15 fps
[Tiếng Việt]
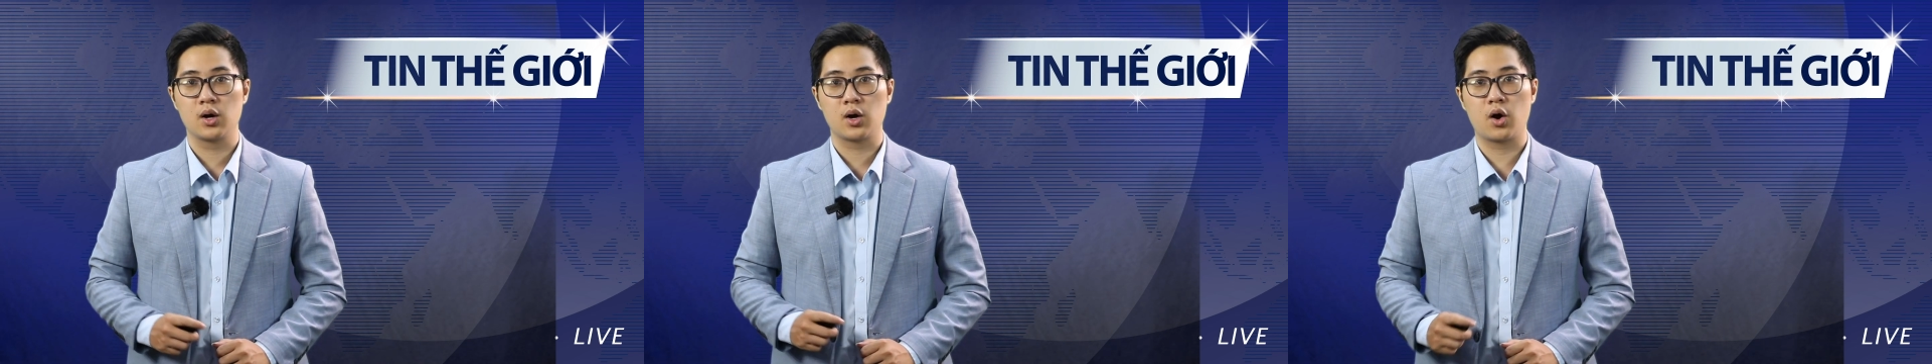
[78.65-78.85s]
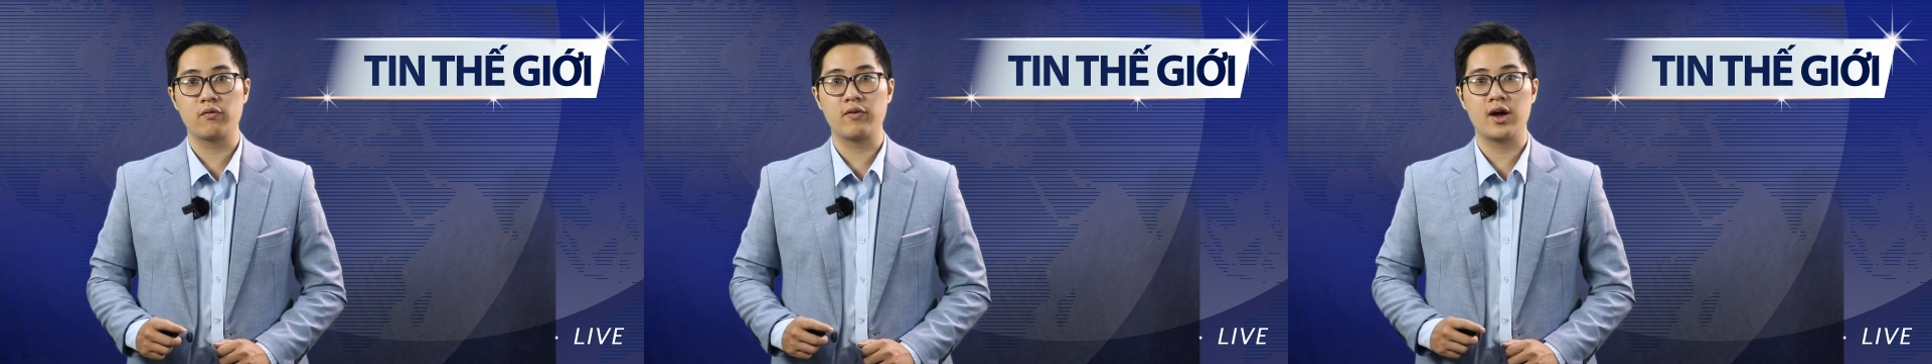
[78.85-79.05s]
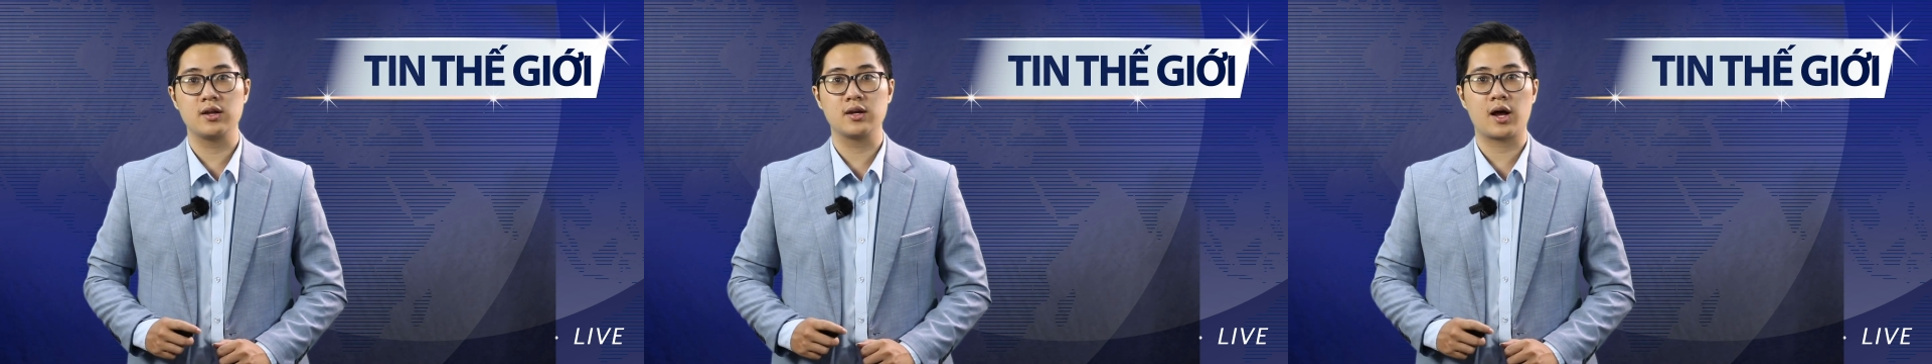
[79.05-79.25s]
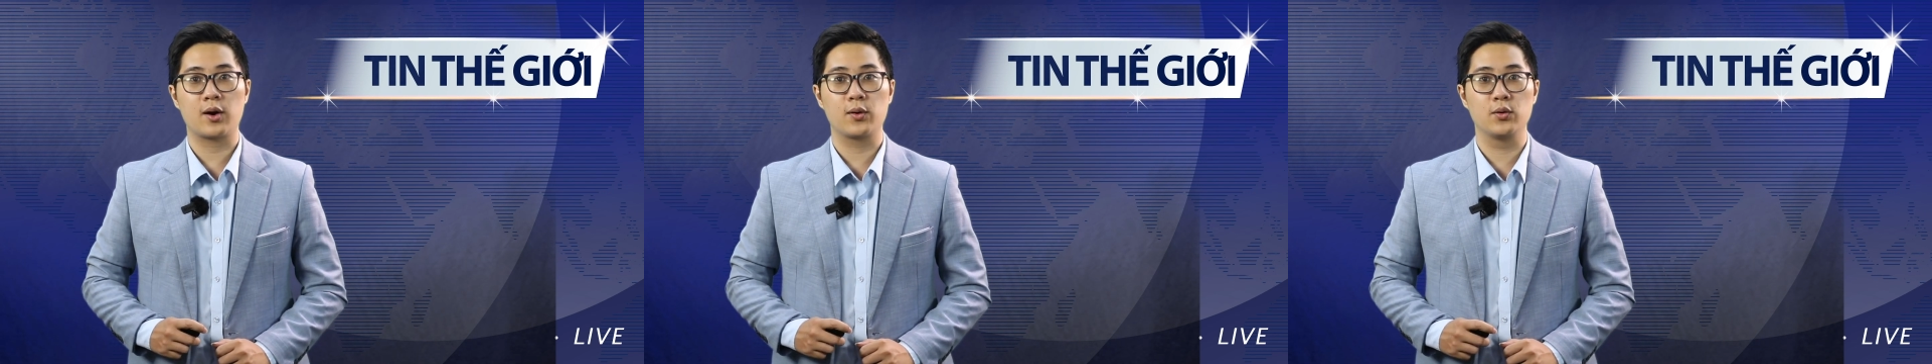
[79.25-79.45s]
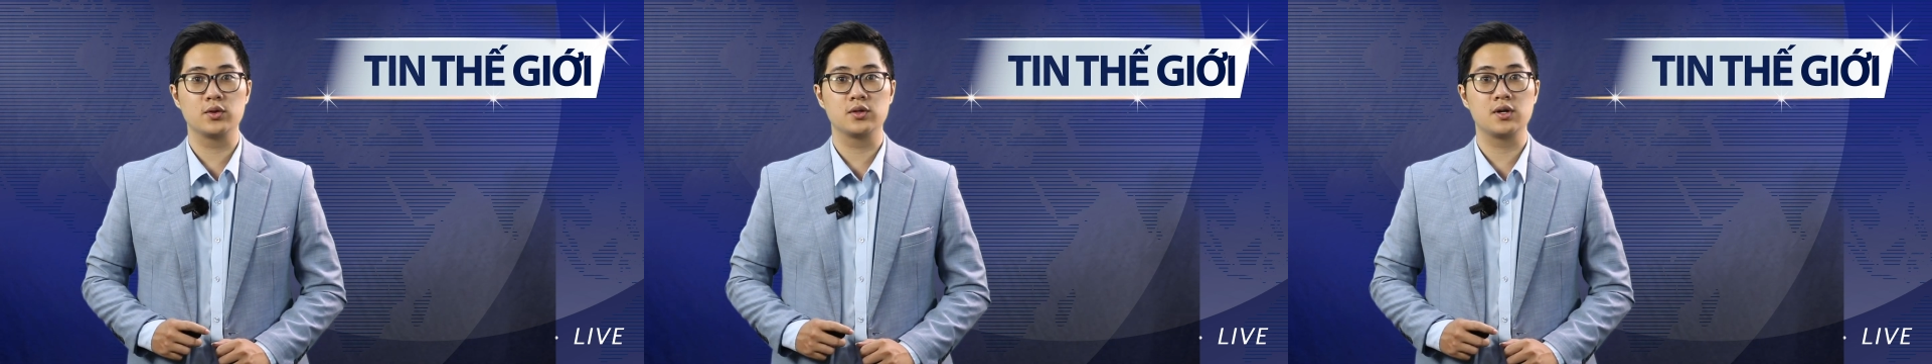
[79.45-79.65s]
Có vẻ như
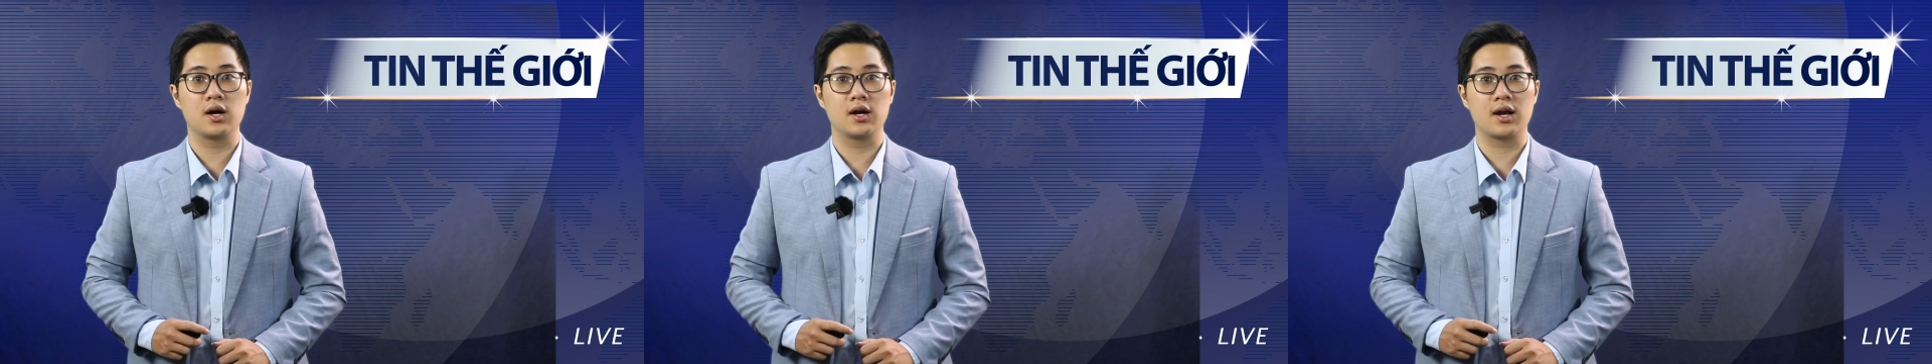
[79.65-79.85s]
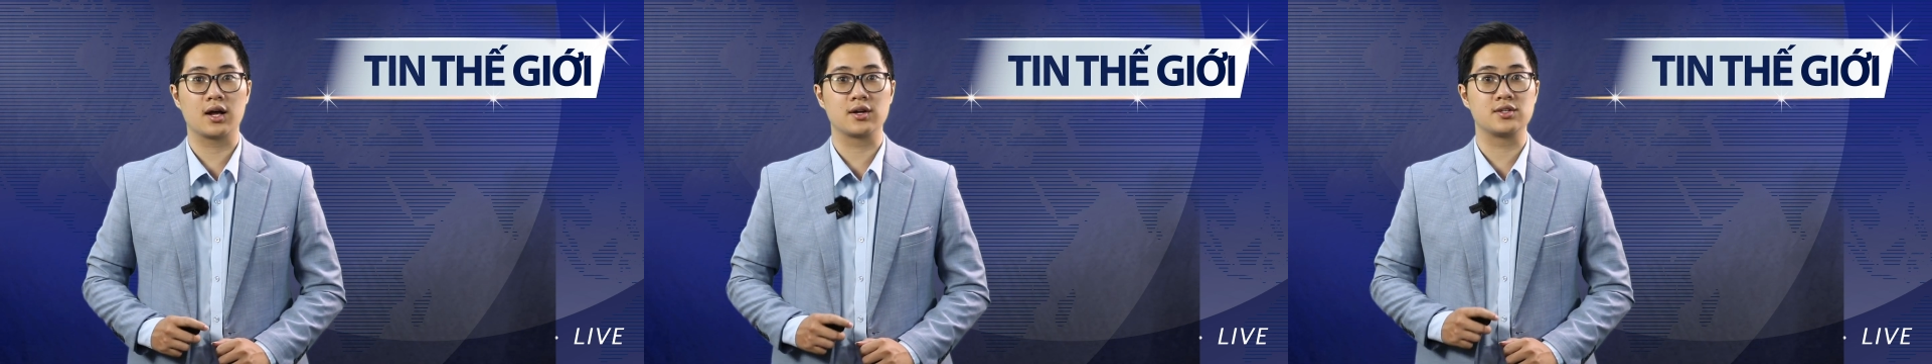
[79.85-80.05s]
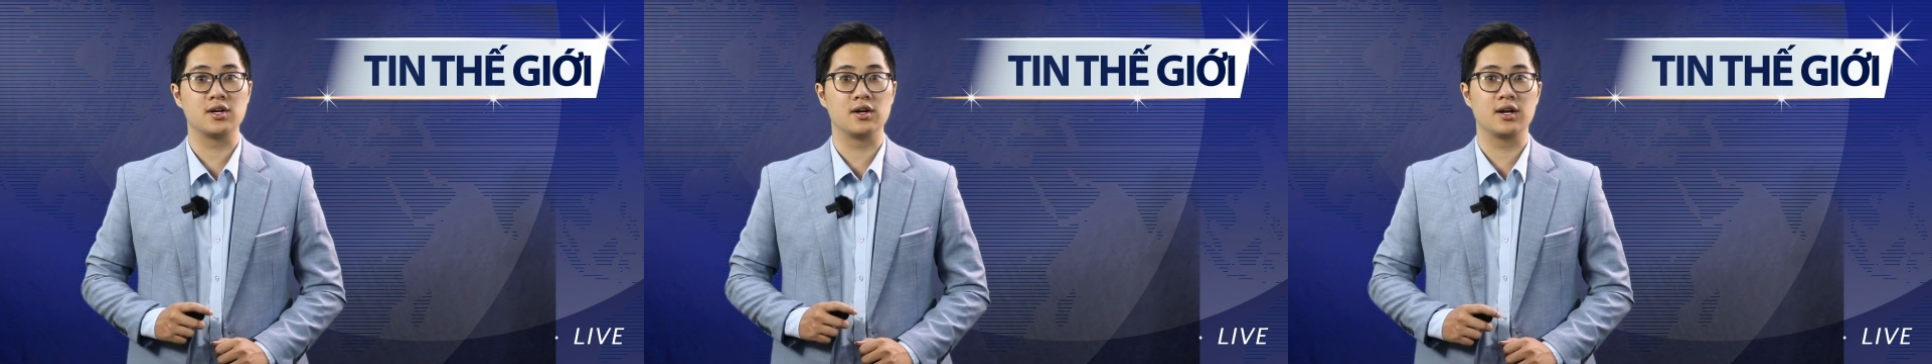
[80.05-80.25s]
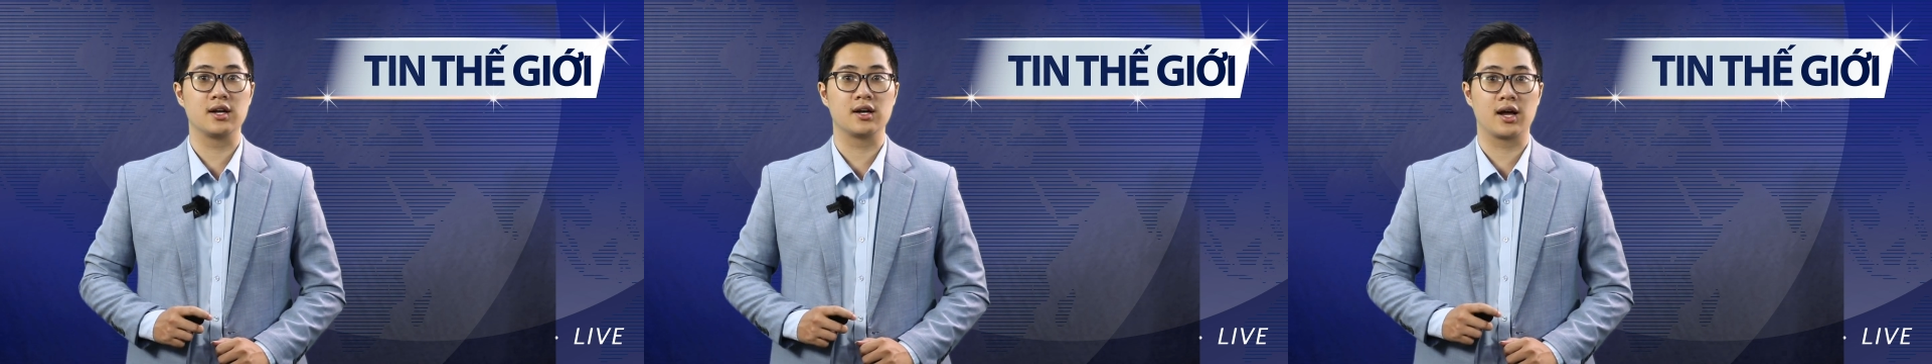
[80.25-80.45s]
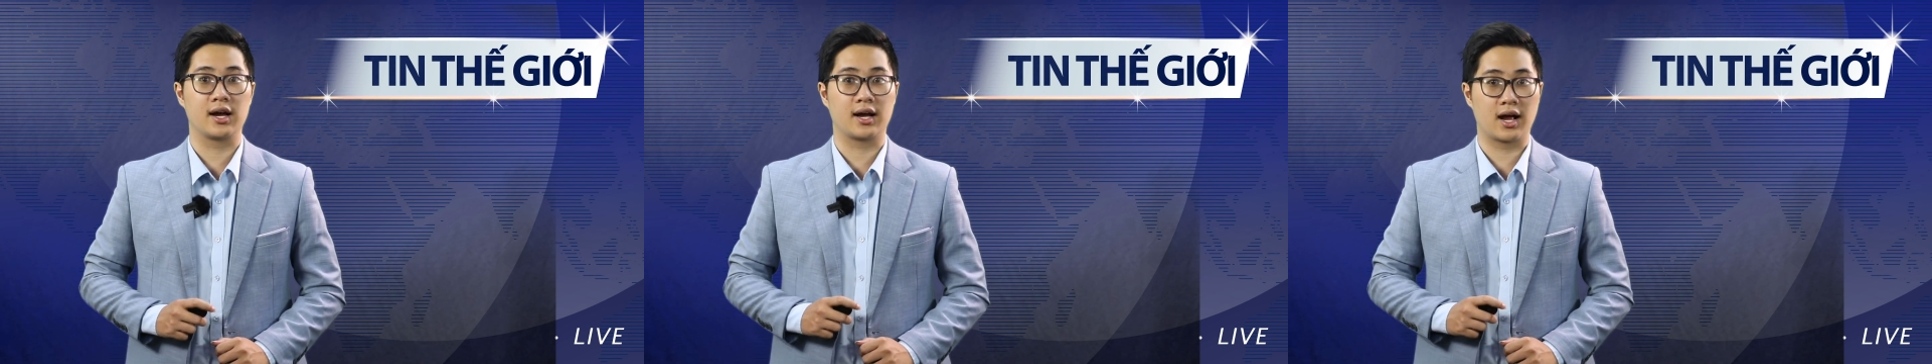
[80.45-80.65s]
các đối tượng đang trở
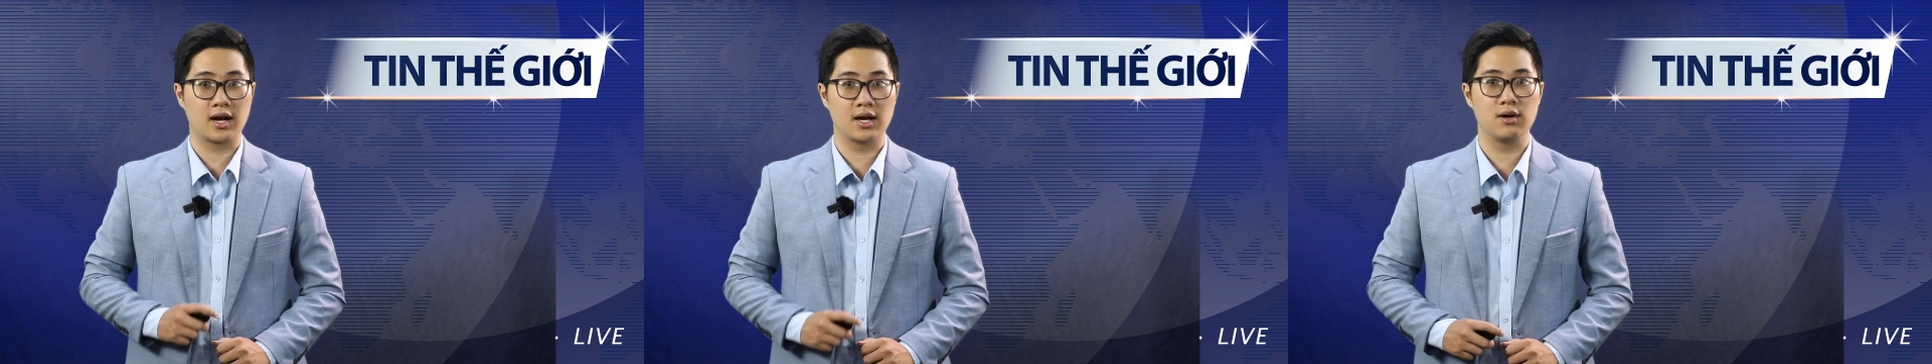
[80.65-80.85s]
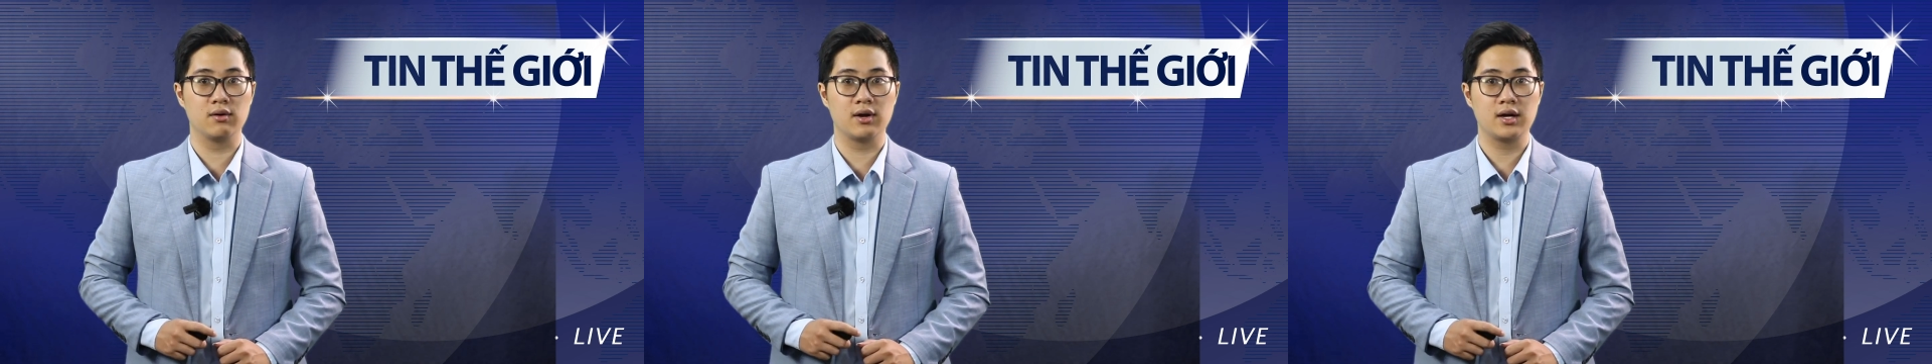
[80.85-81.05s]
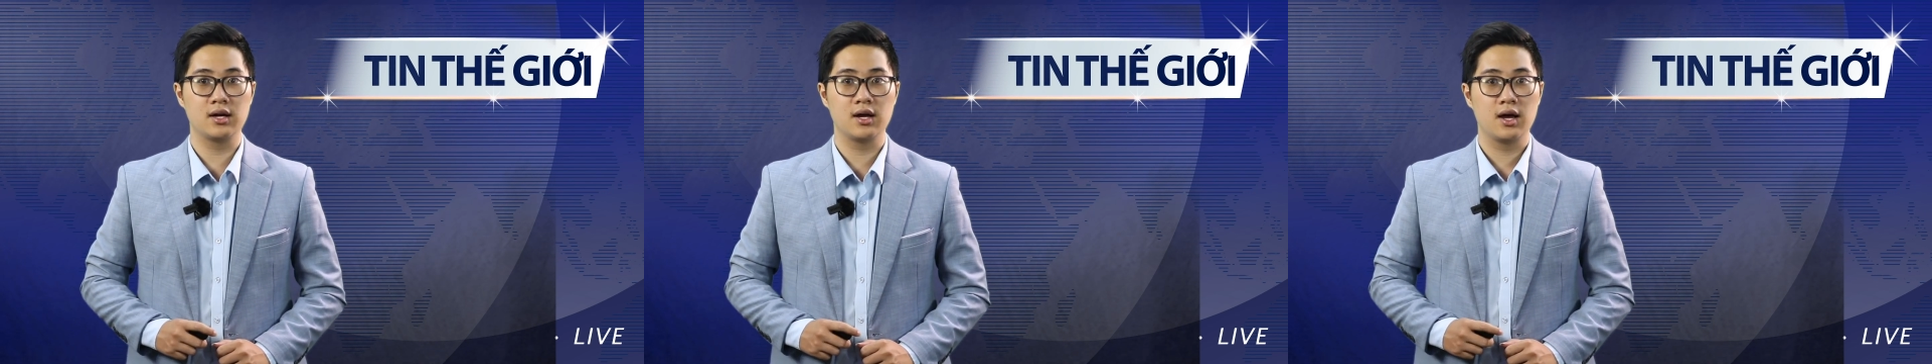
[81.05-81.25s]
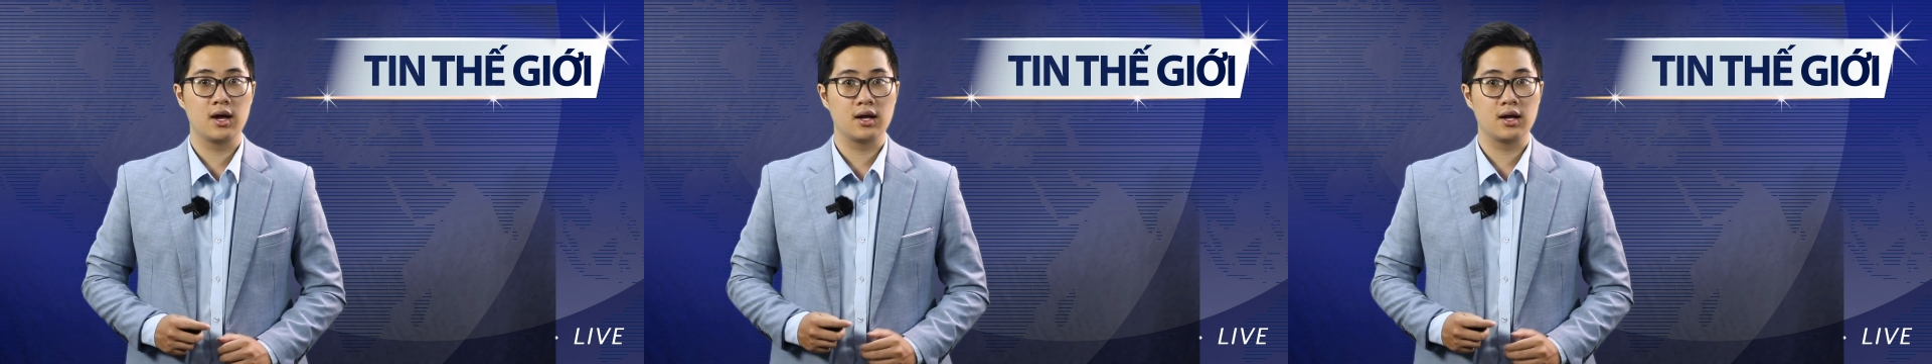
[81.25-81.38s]
nên ngày càng liều lĩnh